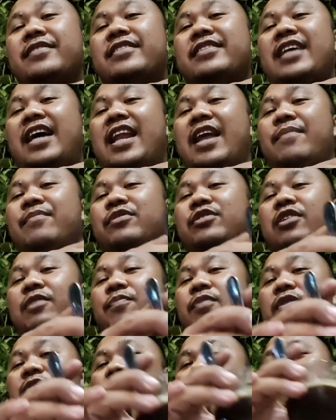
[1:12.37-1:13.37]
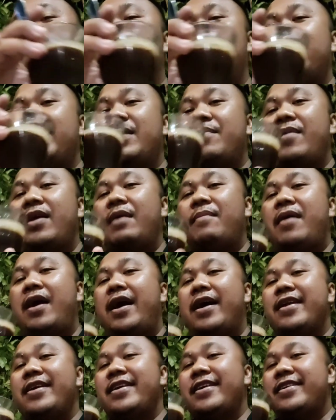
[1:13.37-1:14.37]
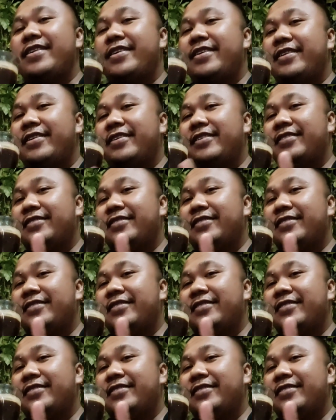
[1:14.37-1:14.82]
Salam serpet kopi di malam hari ini.